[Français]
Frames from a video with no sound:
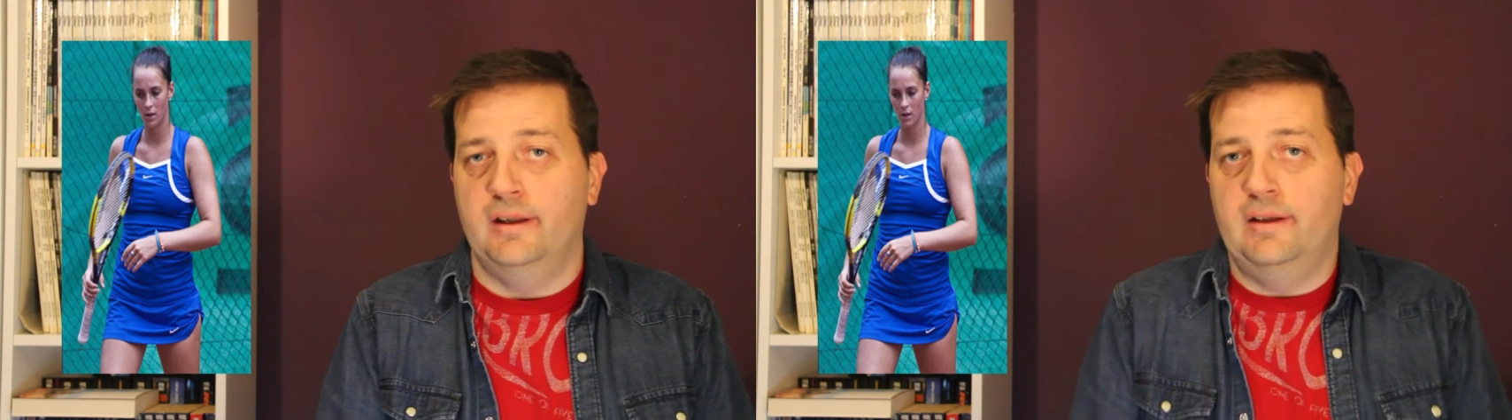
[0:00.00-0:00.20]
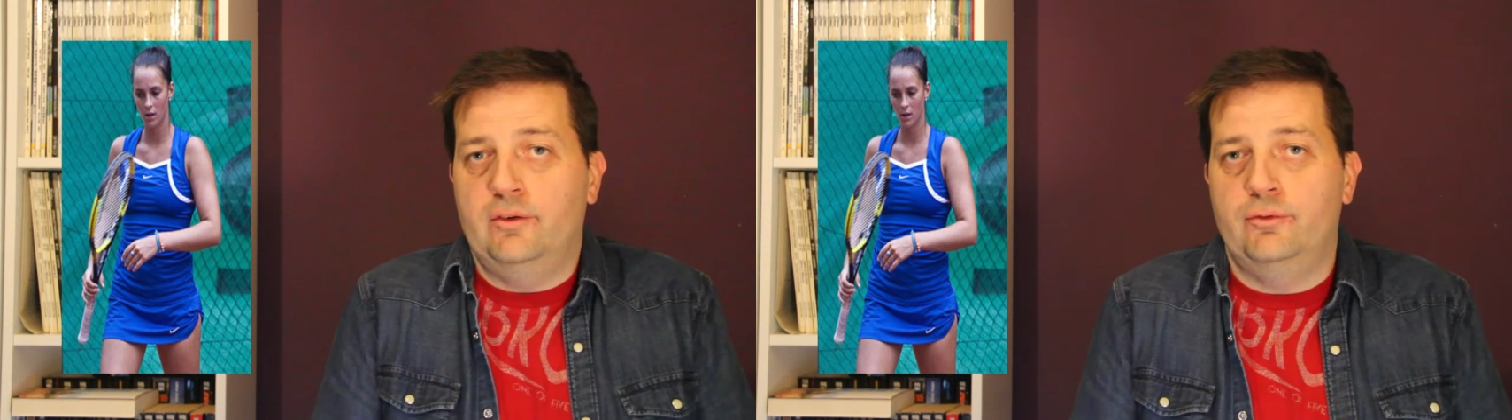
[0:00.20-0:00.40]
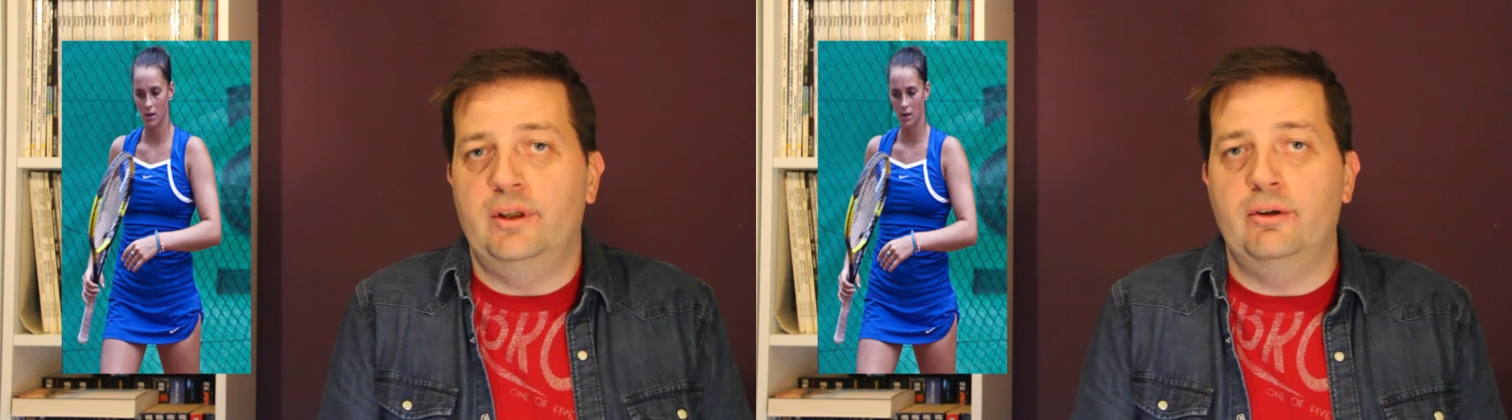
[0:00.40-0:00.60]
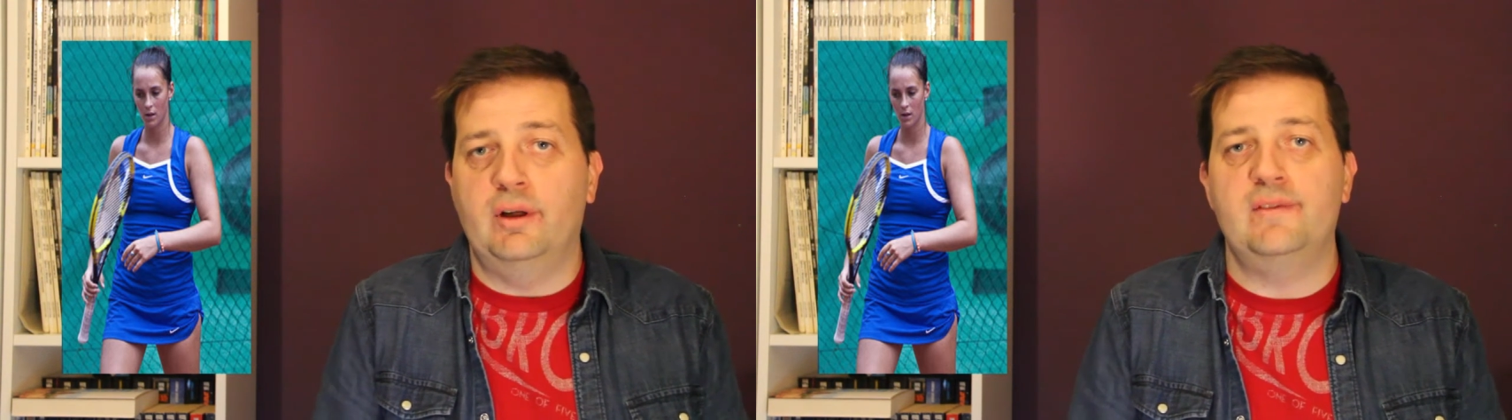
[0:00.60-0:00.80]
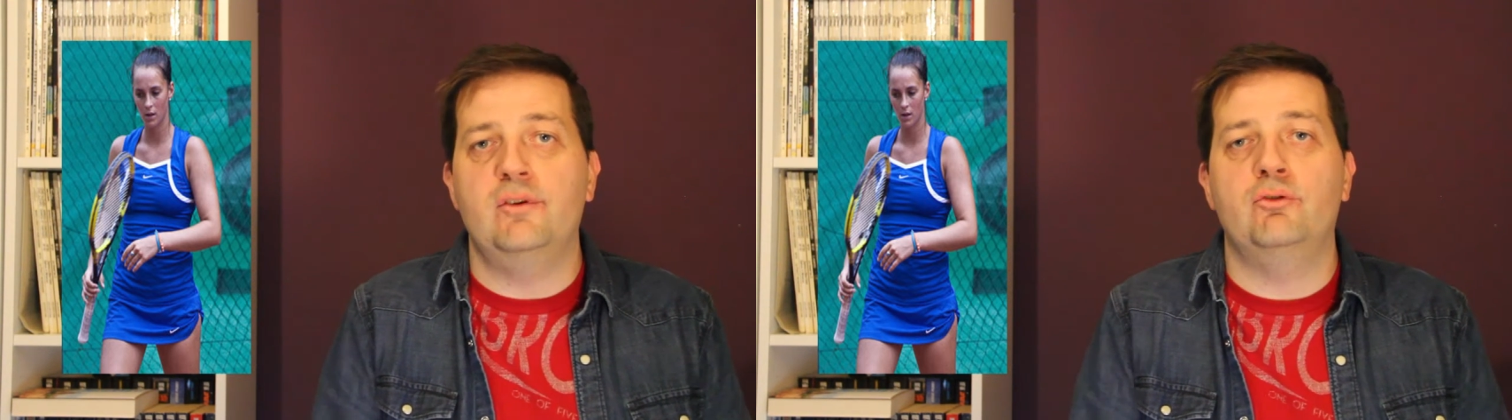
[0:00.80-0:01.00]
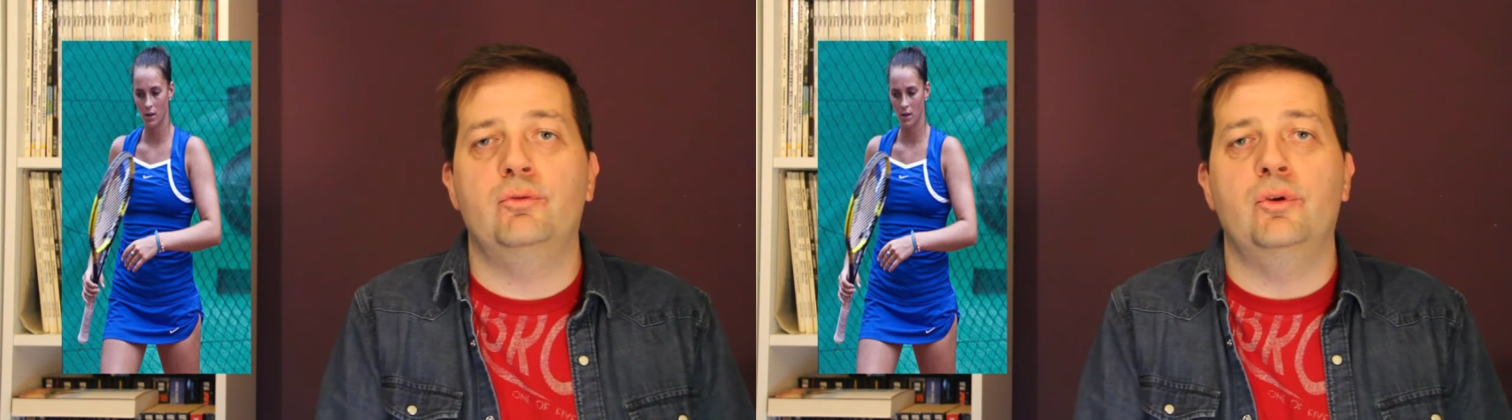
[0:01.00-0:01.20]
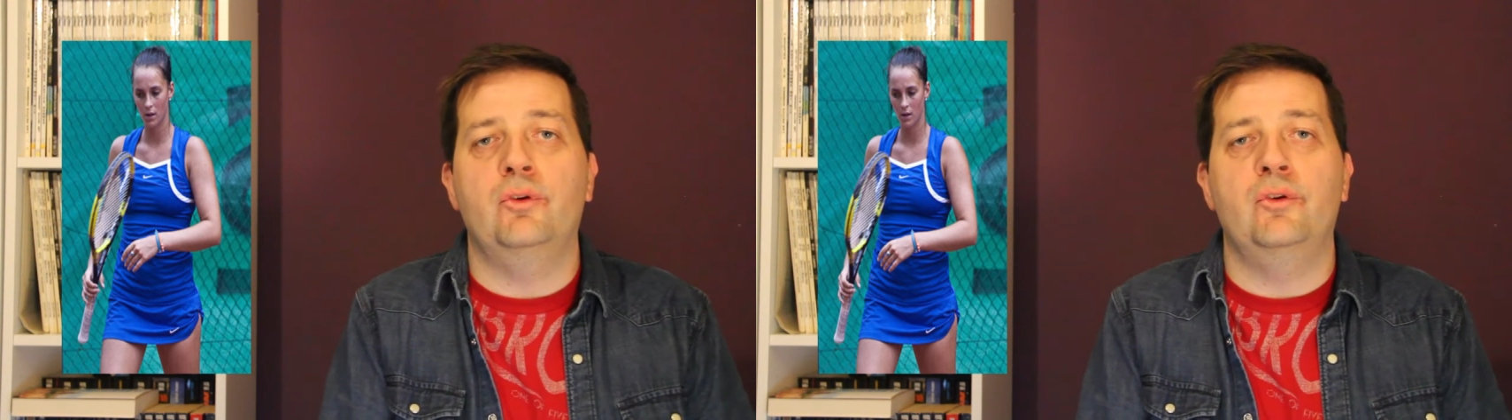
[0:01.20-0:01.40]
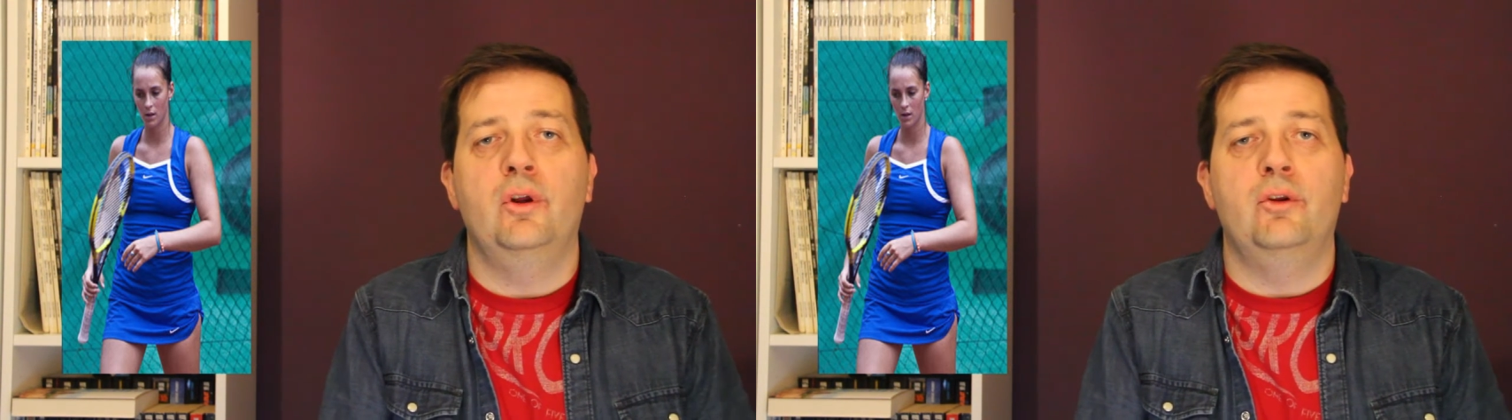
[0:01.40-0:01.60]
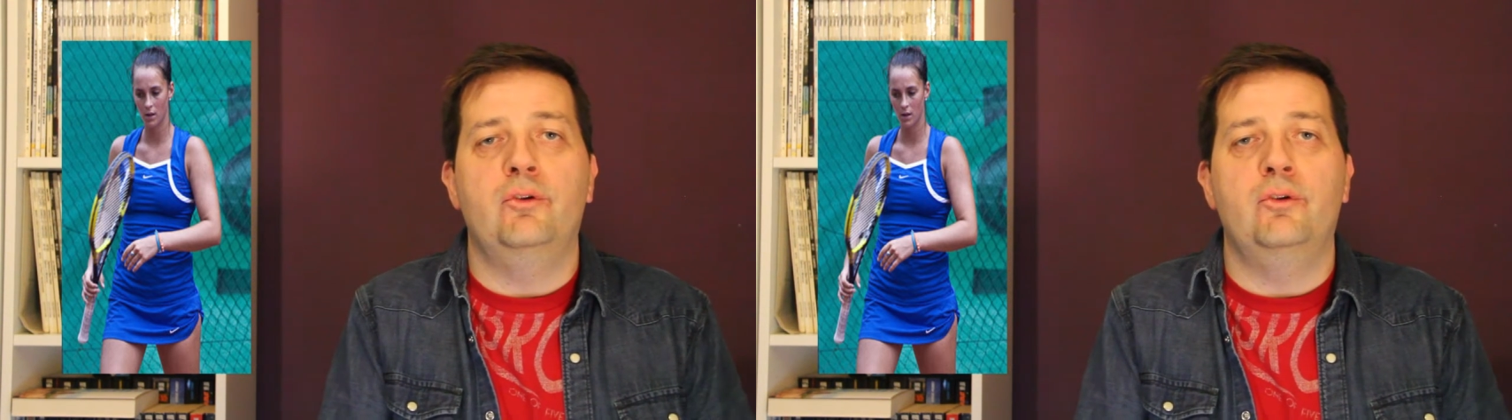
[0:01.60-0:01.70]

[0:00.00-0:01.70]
et ce fut d'ailleurs la seule joueuse